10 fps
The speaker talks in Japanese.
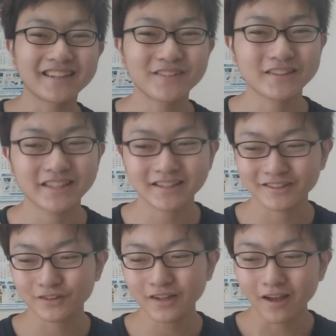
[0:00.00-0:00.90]
上がる本になって
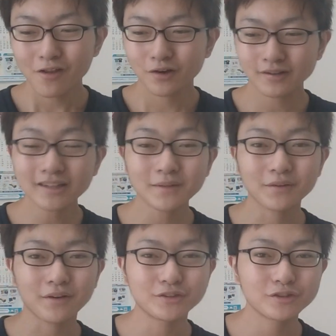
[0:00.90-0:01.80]
るので、埼
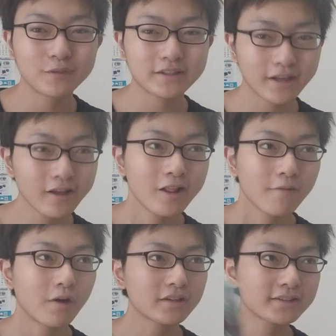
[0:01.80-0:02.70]
玉では有名でね、
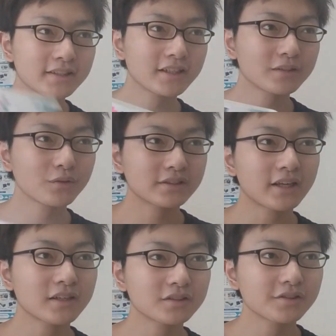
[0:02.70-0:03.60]
私当時
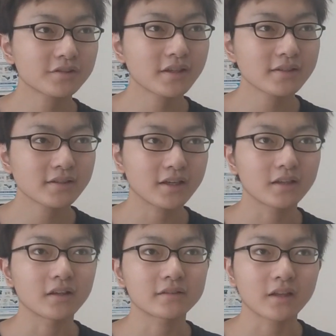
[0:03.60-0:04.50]
大学受験
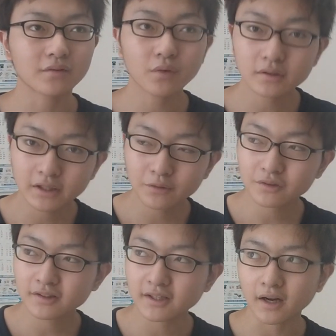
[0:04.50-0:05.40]
生だった、それぐらい
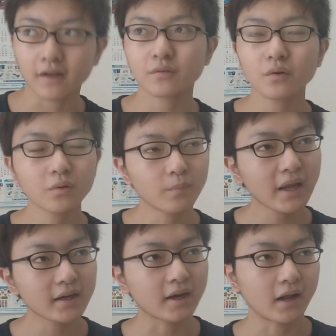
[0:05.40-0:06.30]
の時期かな、それの
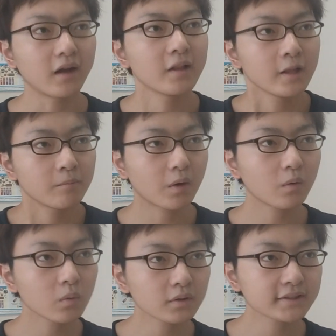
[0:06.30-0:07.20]
前かな、
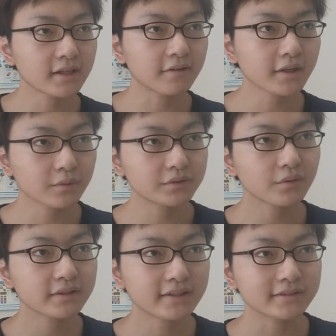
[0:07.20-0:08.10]
高校時代は結構
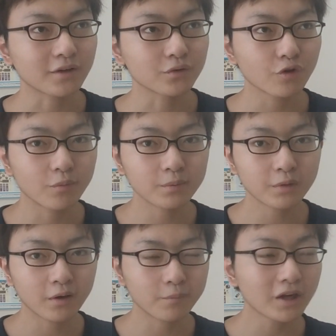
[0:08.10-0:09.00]
忙しかったのと、
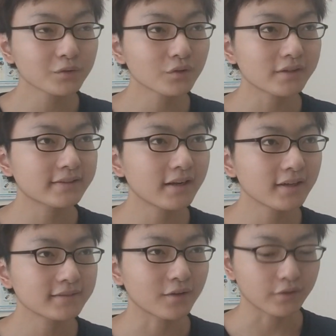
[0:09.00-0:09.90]
バイトとかしてな
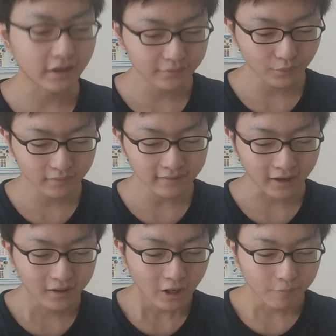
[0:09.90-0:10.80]
かったのでね、そんな
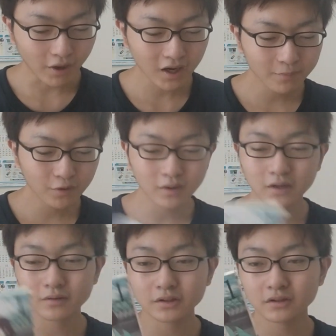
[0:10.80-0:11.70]
さ、漫画
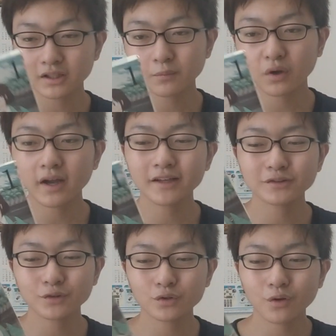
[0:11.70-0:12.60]
本、いくらでも買え
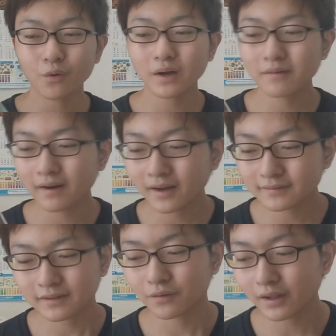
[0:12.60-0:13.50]
るほどのお金はな
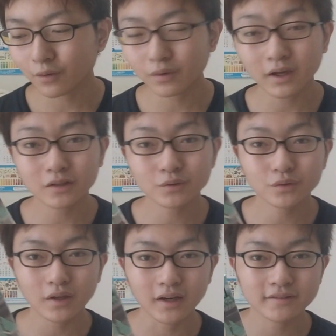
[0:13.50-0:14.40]
かったので、これ買うこ
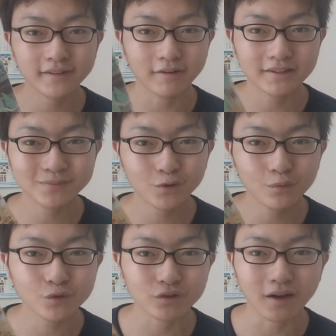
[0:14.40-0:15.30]
とはなくて、私も
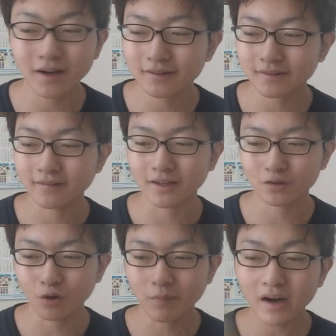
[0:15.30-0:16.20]
読むことはなかったんだけ
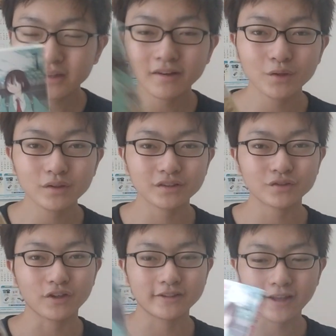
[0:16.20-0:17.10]
ど、周りでは読んでる
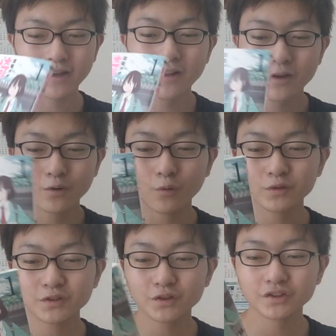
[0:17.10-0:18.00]
人はいて、
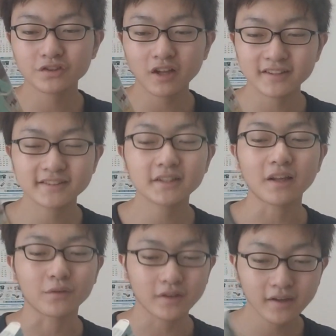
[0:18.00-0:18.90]
面白いっていうのは知って
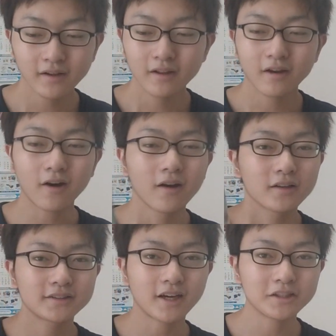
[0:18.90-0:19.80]
たのでね、
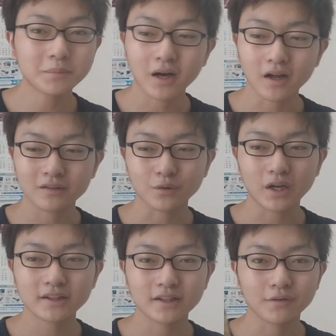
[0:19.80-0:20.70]
じゃあ今と
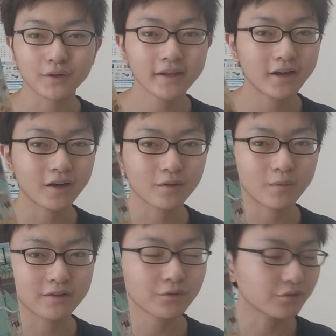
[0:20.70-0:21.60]
なってはね、
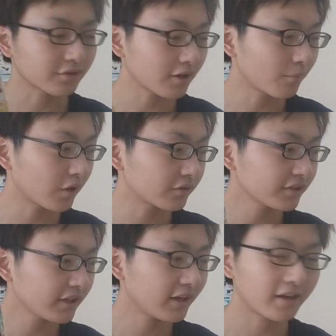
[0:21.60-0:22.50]
ちょっと時間もある
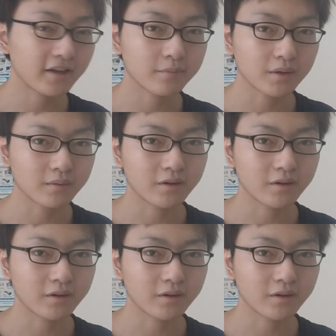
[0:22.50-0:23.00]
し、なんていう